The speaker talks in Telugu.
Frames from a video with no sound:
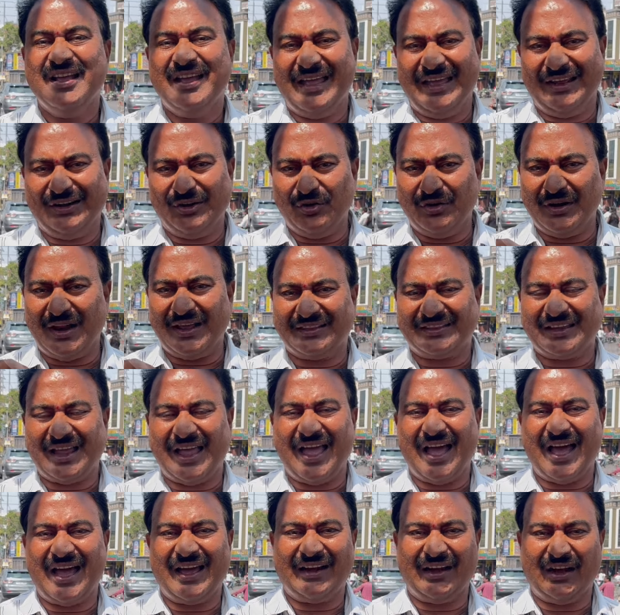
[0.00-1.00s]
ఎరువుల
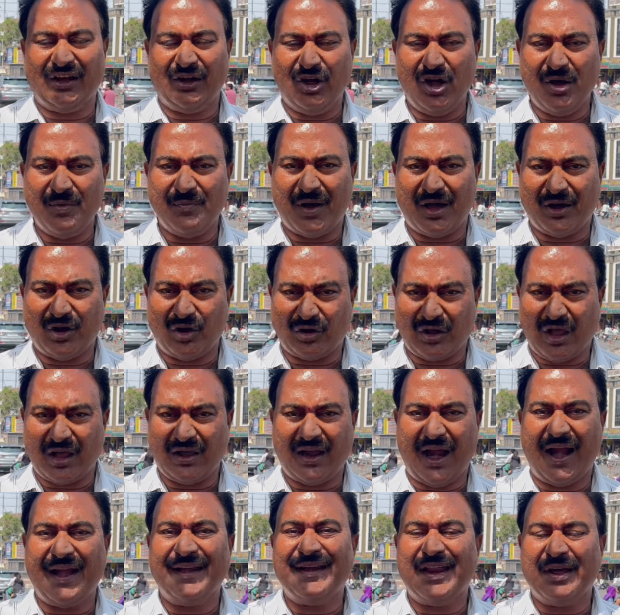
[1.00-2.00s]
తయారీలో మరొక
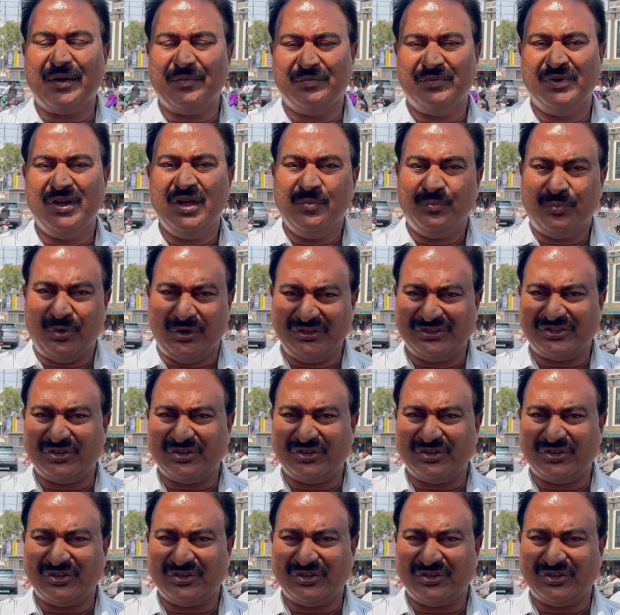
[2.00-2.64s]
గండం వంచి